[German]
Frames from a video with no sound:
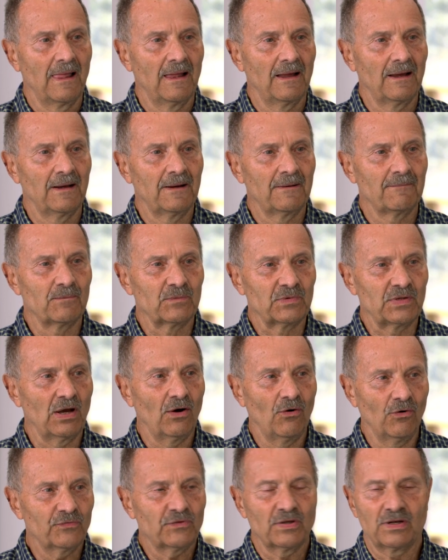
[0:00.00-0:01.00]
Ähm,
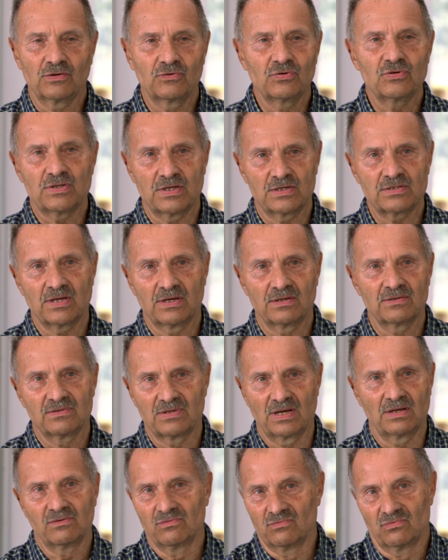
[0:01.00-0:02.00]
der hoffte natürlich, dass sein,
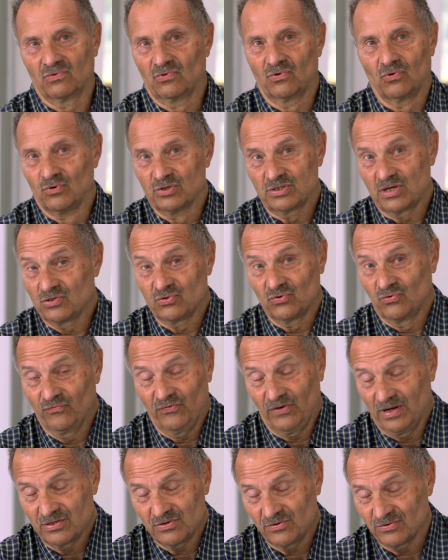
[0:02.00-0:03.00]
sein großer Sohn, vielleicht